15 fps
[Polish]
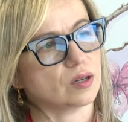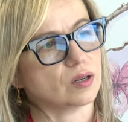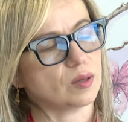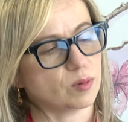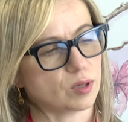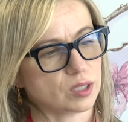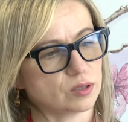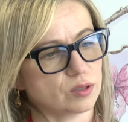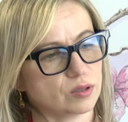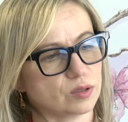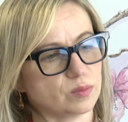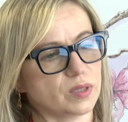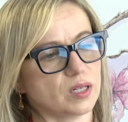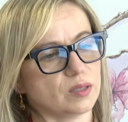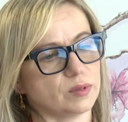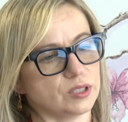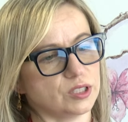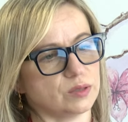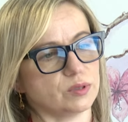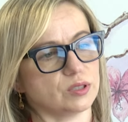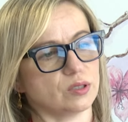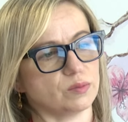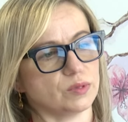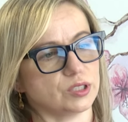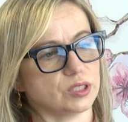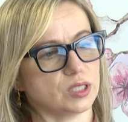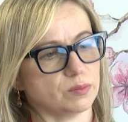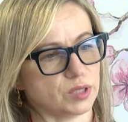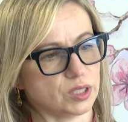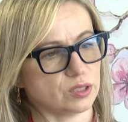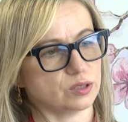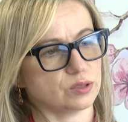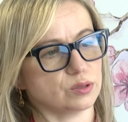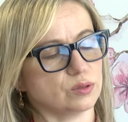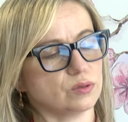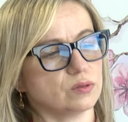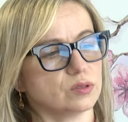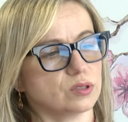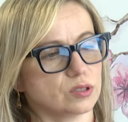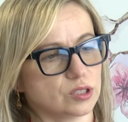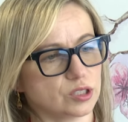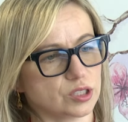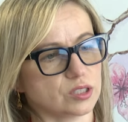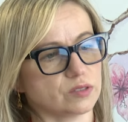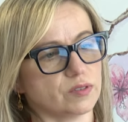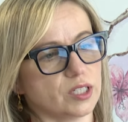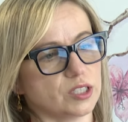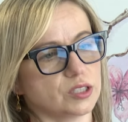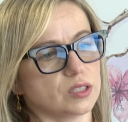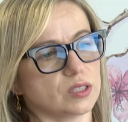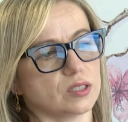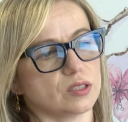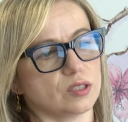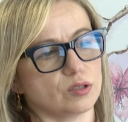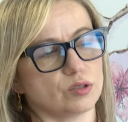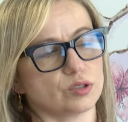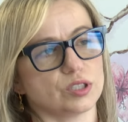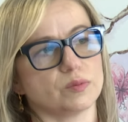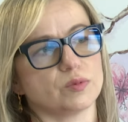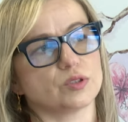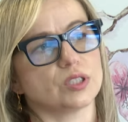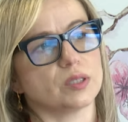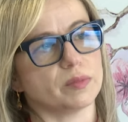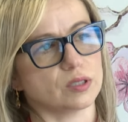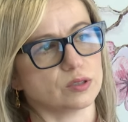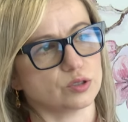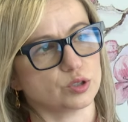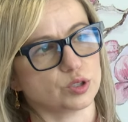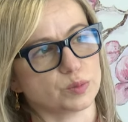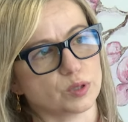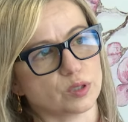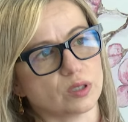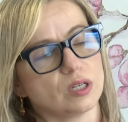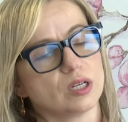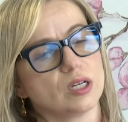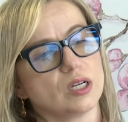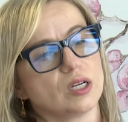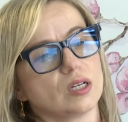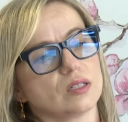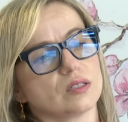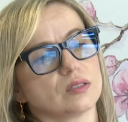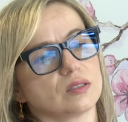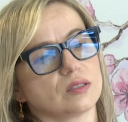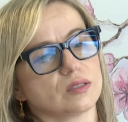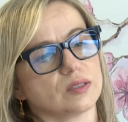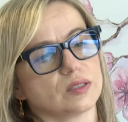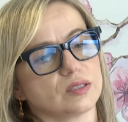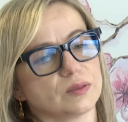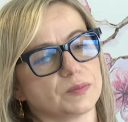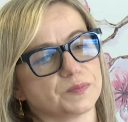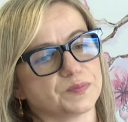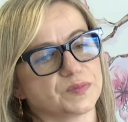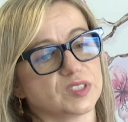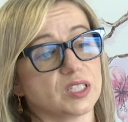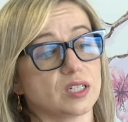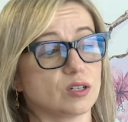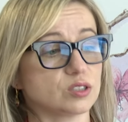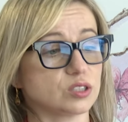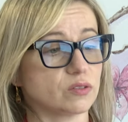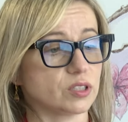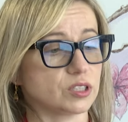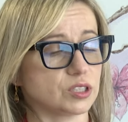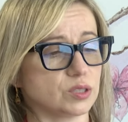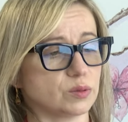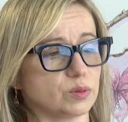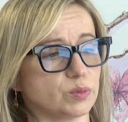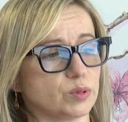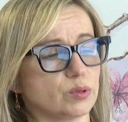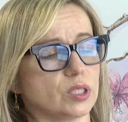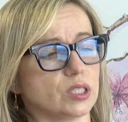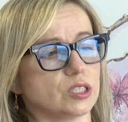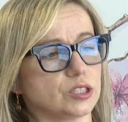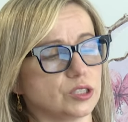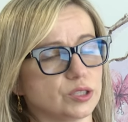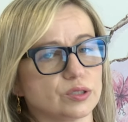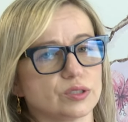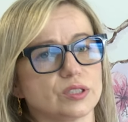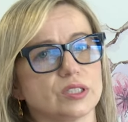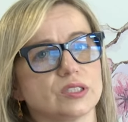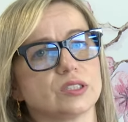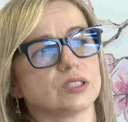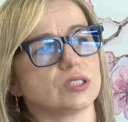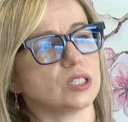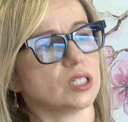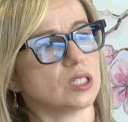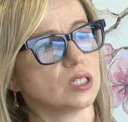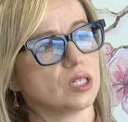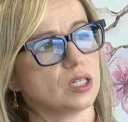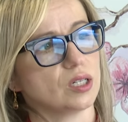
laboratorium, ale będziemy to mieć na miejscu. To też jest ważne, dlatego że można bardzo szybko zdiagnozować, gdyby było jakieś niedotlenienie